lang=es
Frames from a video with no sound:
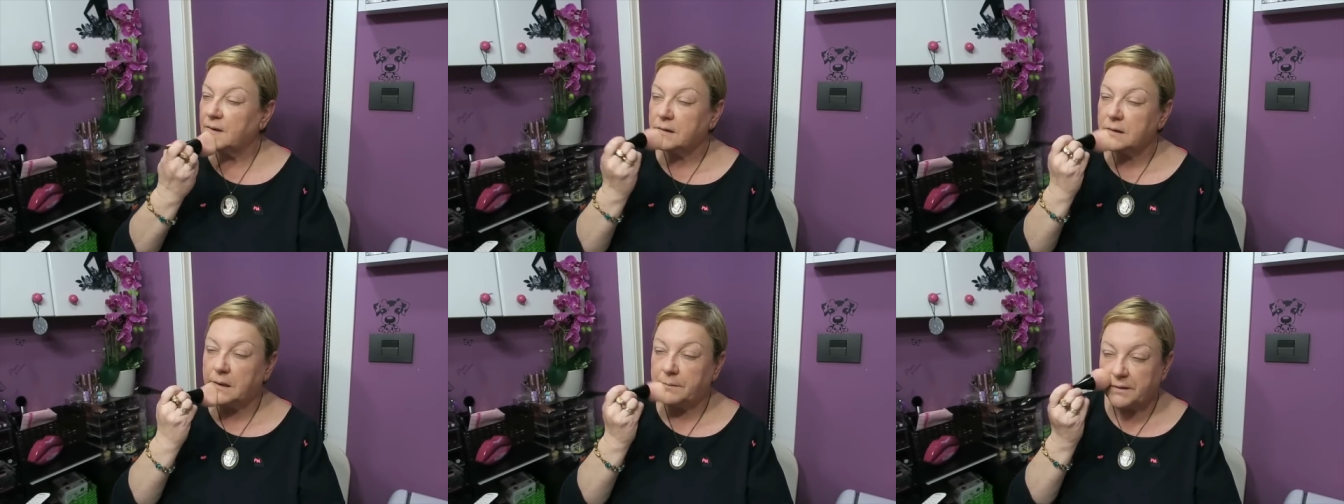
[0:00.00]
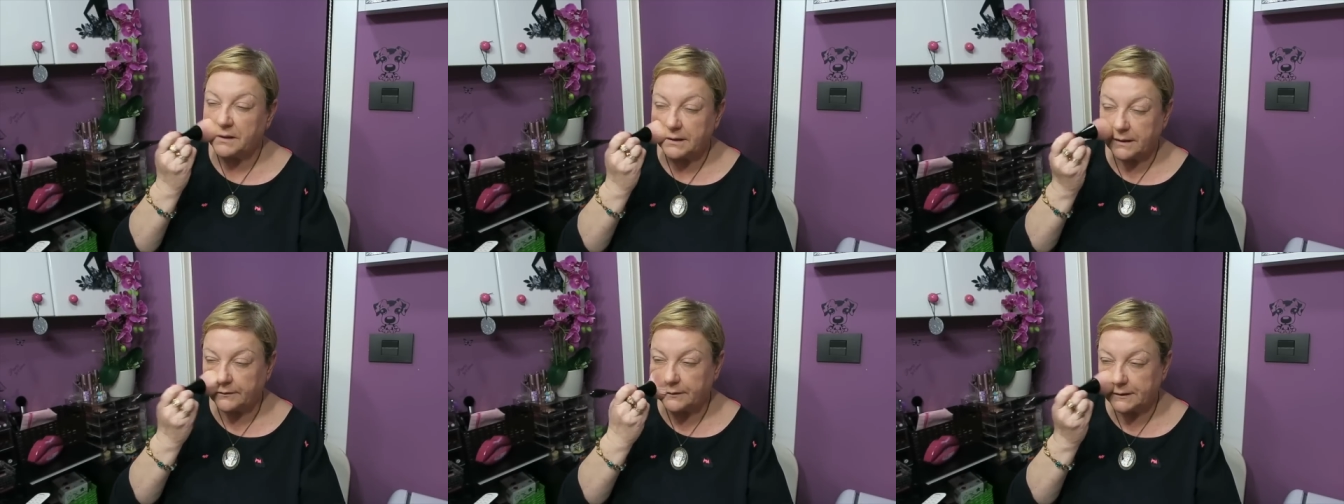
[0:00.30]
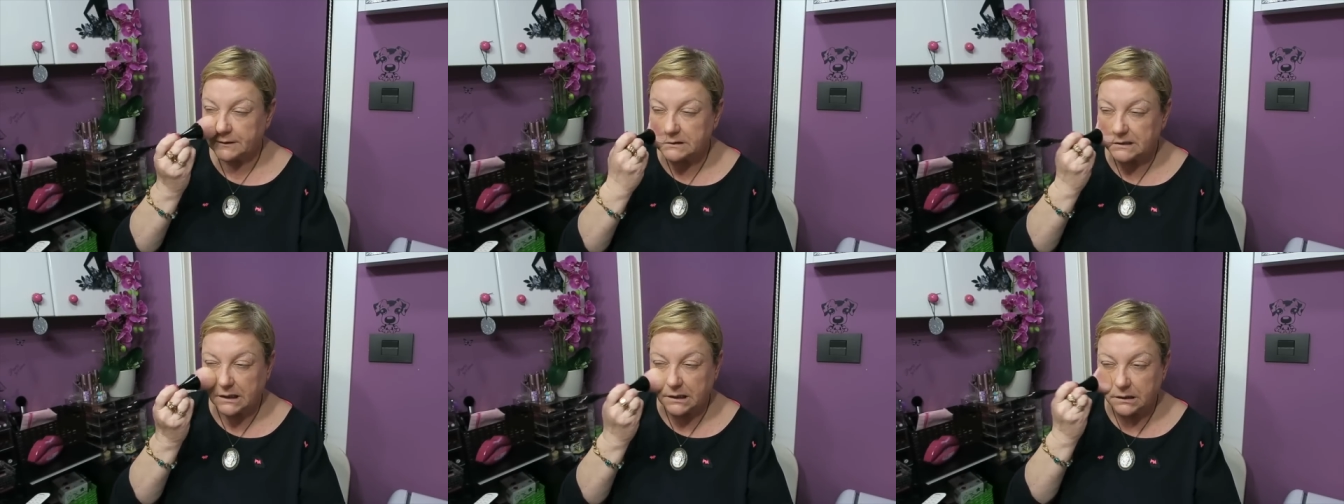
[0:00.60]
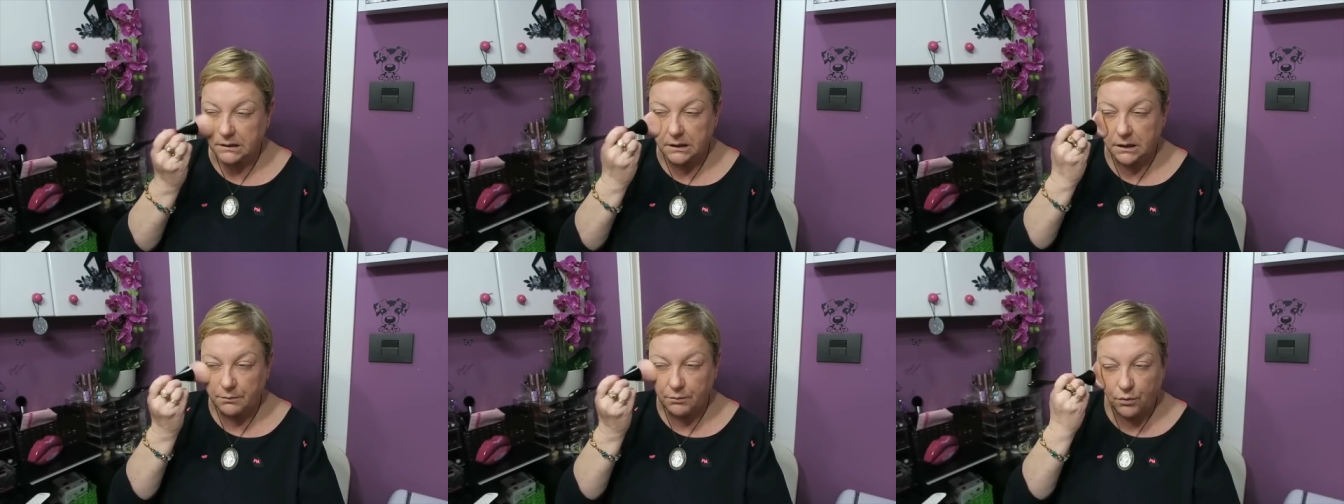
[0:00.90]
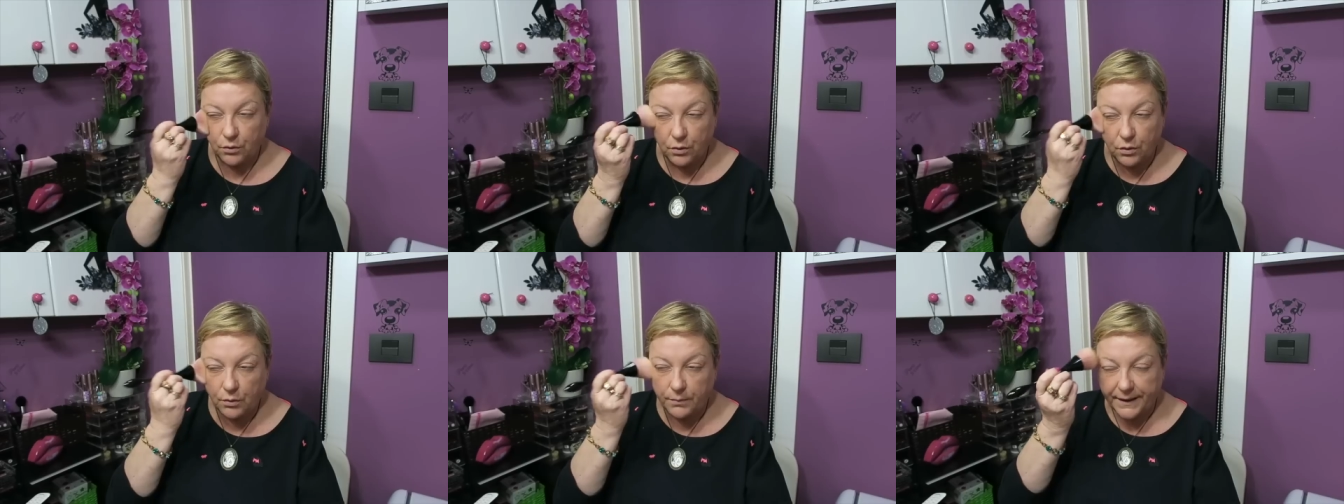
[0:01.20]
la verdad es que
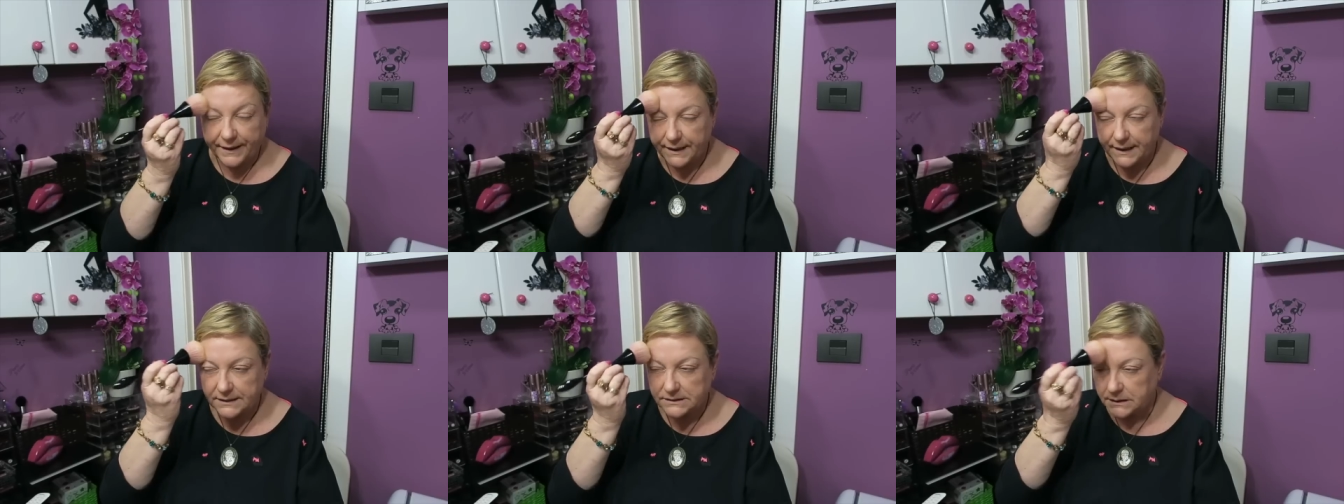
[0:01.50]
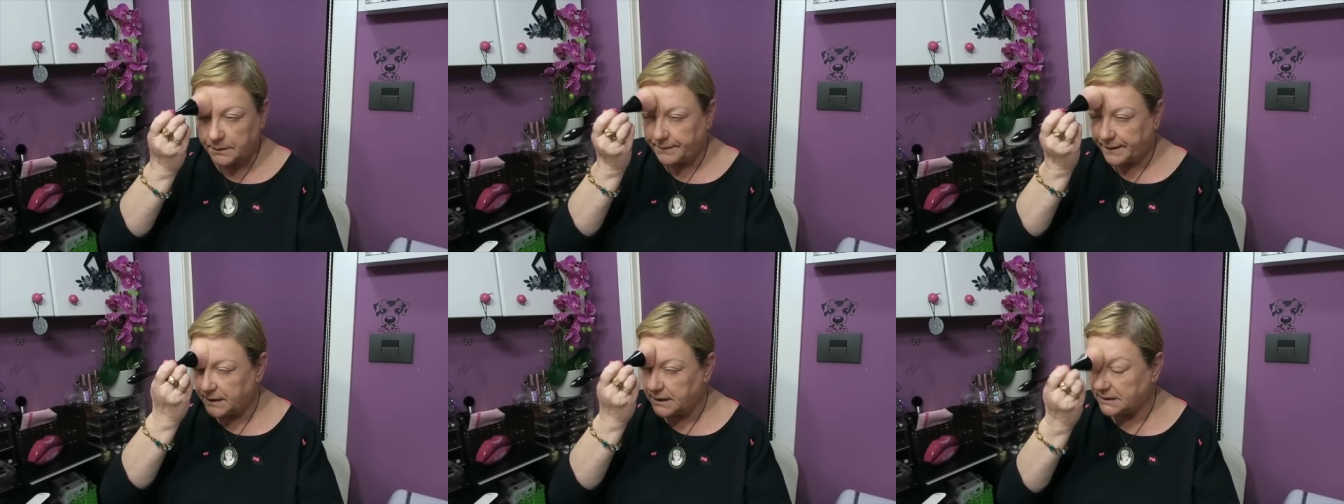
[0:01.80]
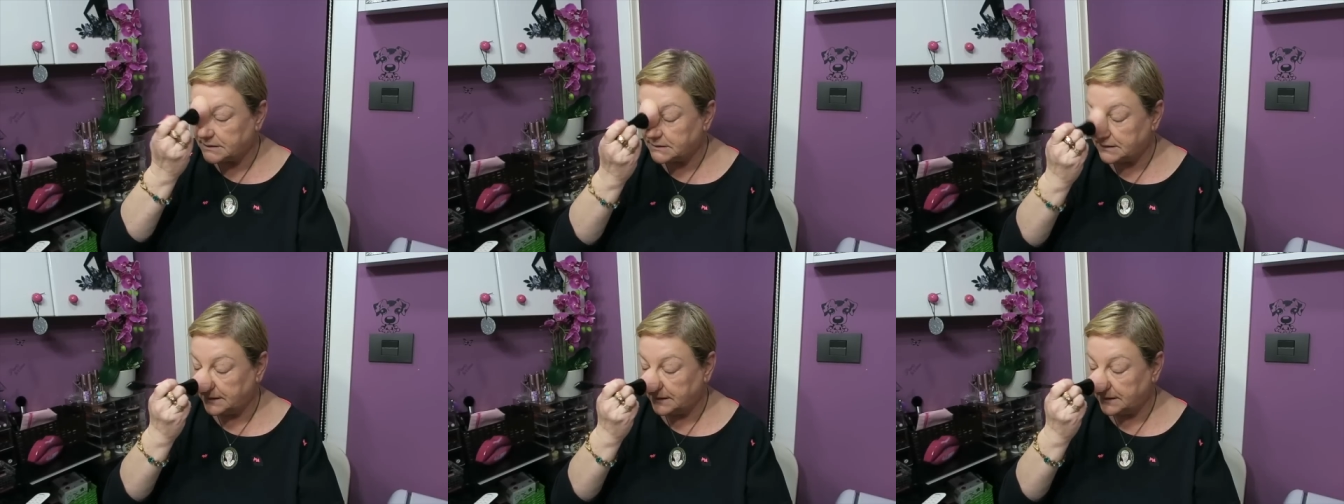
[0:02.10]
llevo varias semanas